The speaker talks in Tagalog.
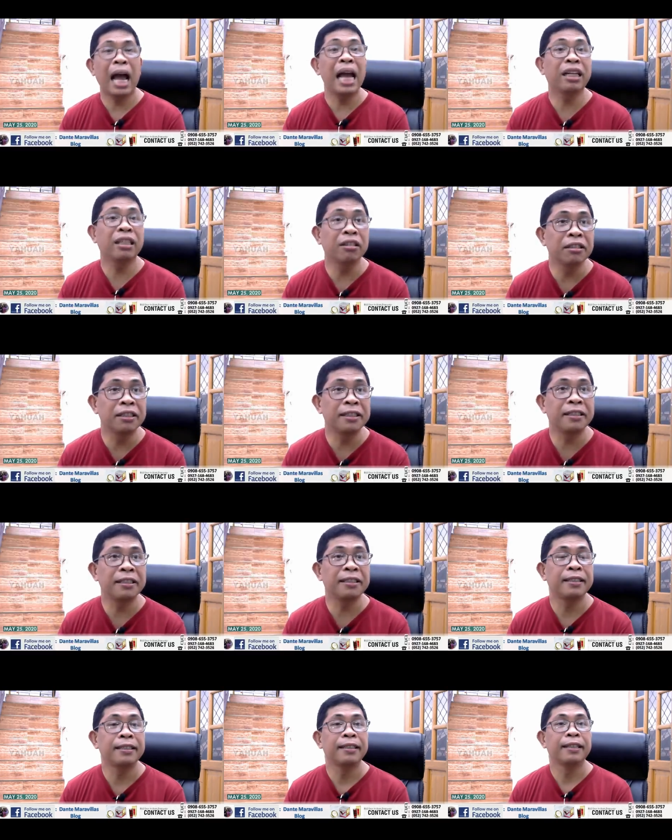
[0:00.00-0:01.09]

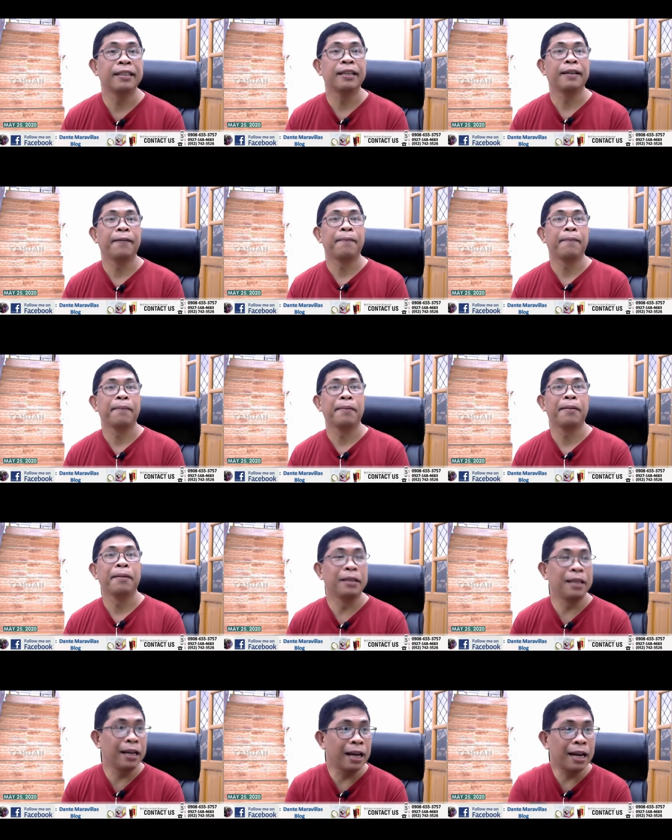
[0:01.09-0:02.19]
Tycos.
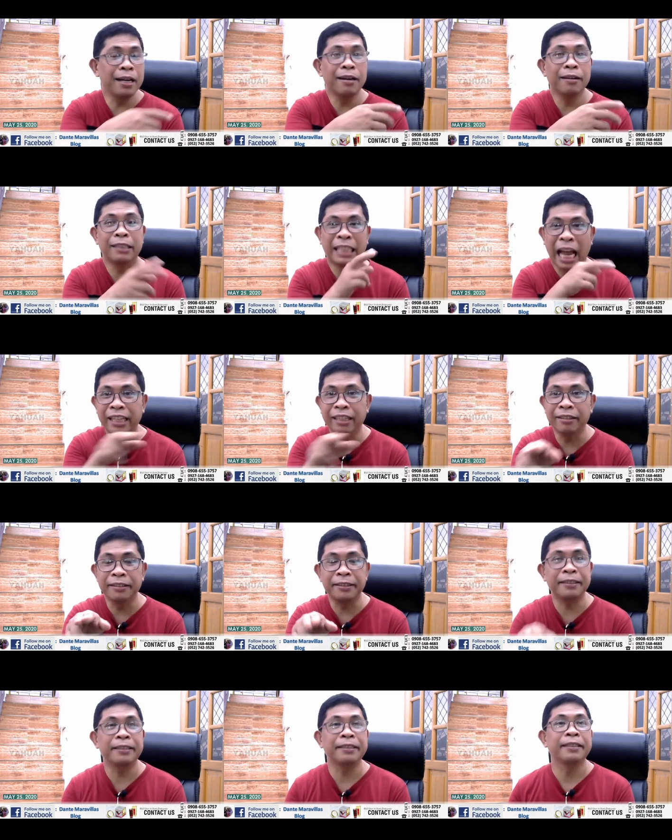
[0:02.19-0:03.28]
Tingnan ninyo,
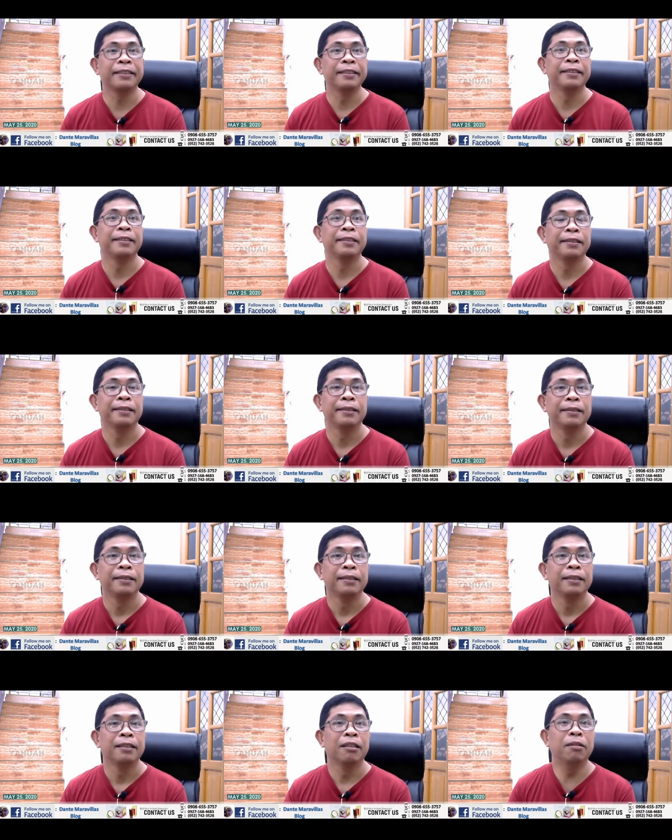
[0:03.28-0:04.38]
Taikos.
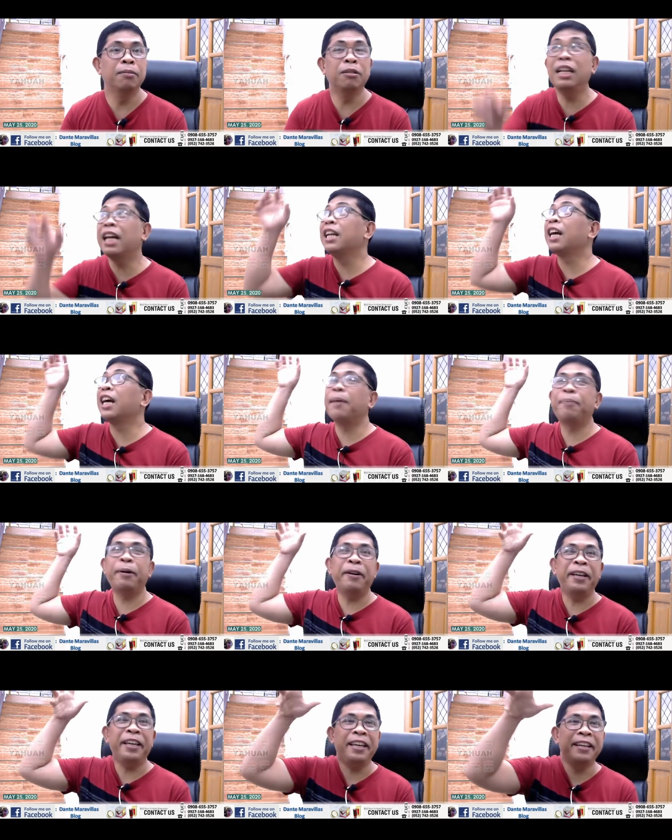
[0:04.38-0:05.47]
Umulan ng
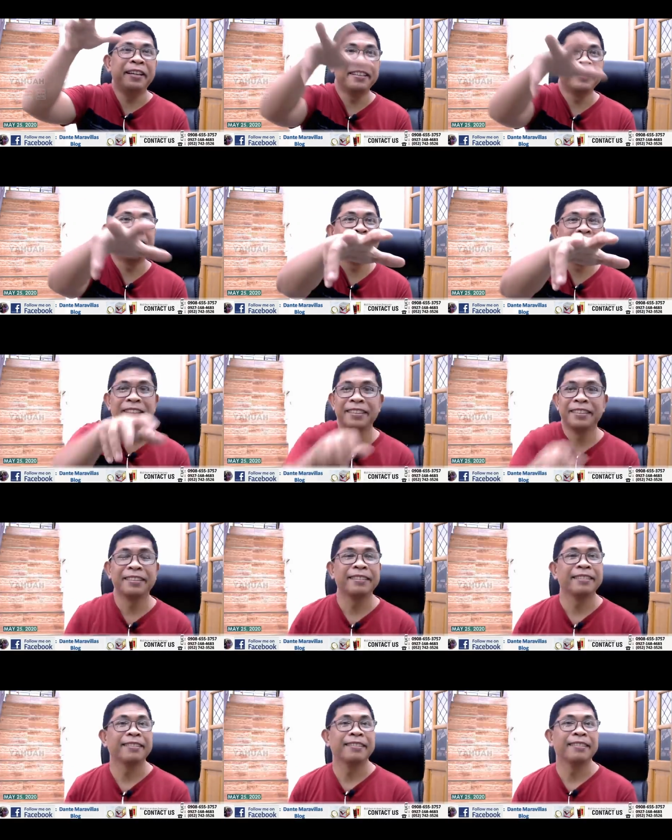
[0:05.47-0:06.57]
apoy.
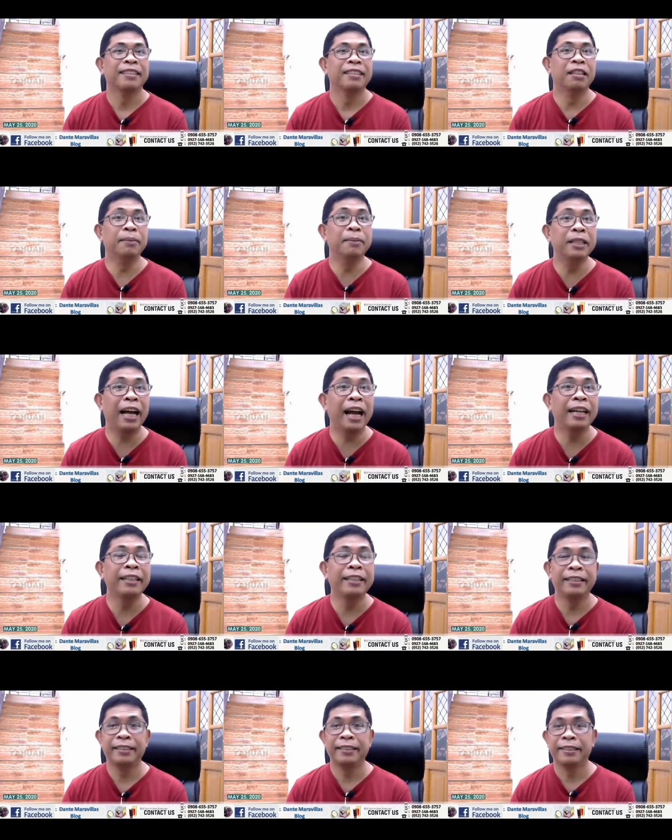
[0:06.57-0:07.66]

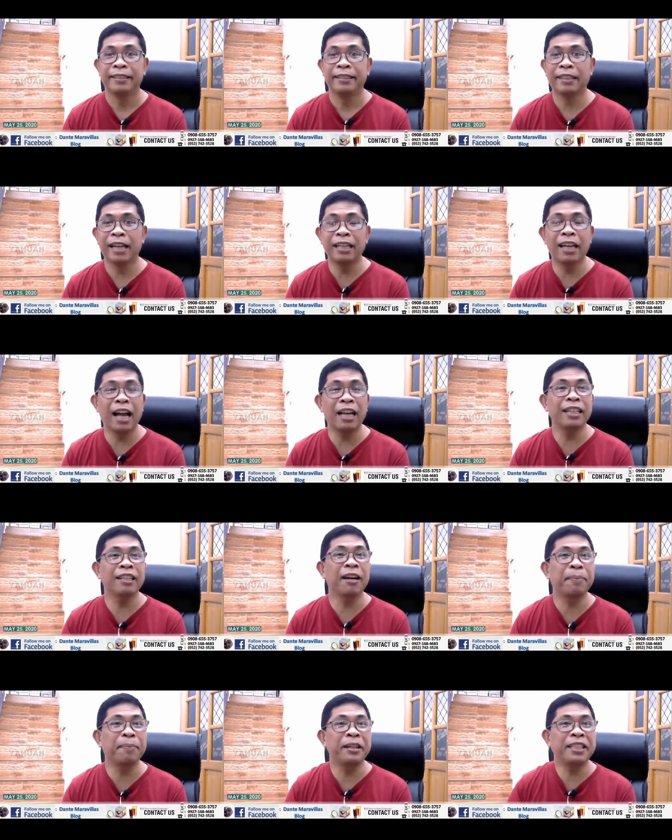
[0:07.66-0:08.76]
Umulan. Saan galing
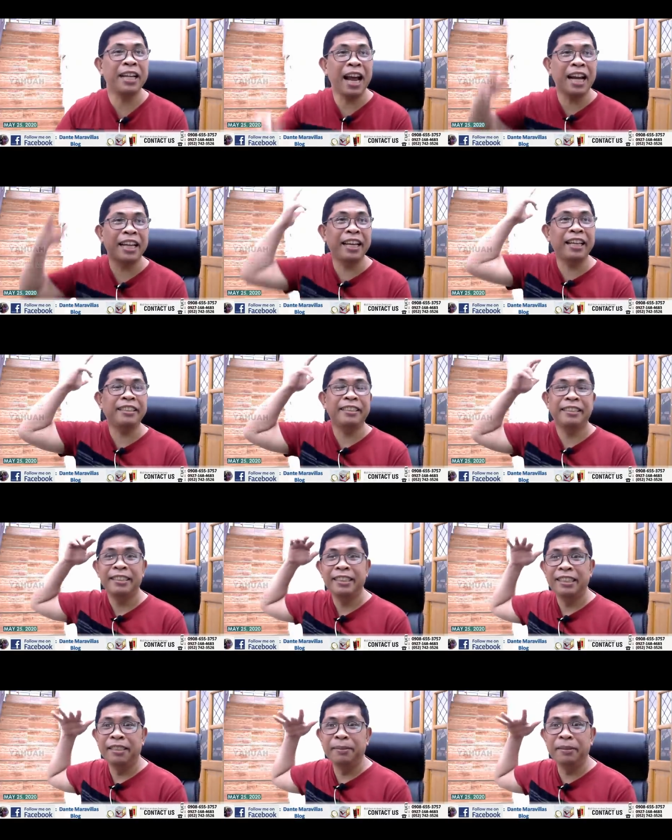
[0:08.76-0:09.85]
yung apoy? Sa langit.
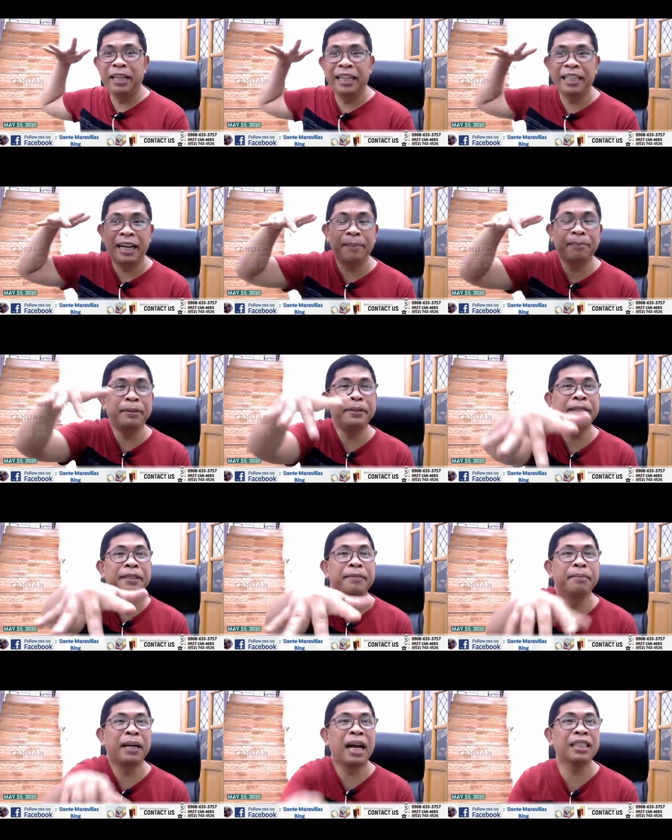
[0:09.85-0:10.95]
Umulan ng
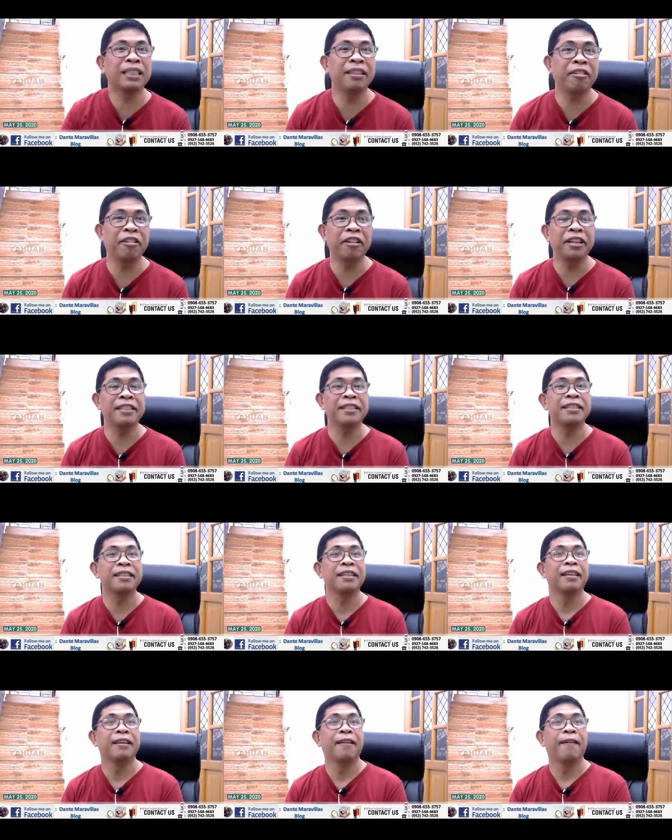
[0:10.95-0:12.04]
apoy, mga asteroids.
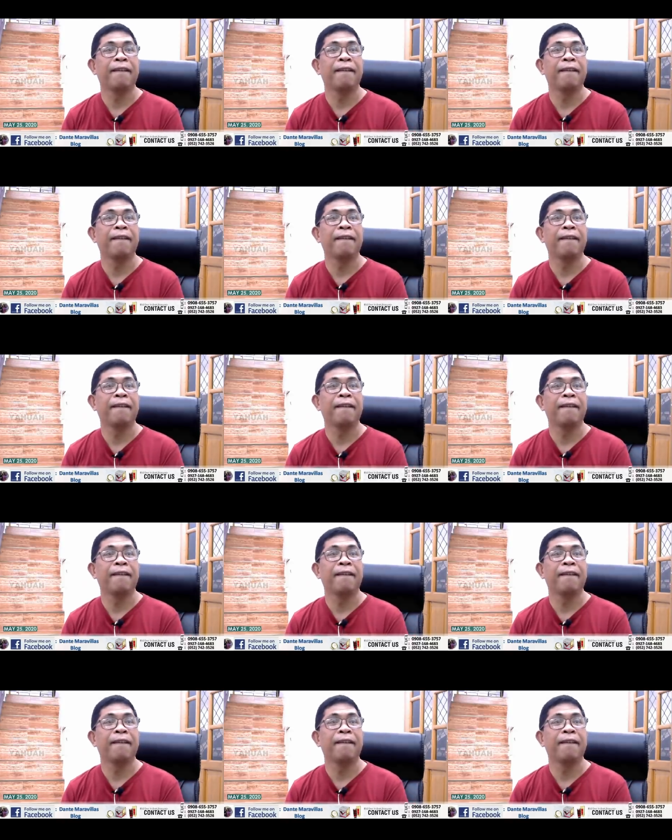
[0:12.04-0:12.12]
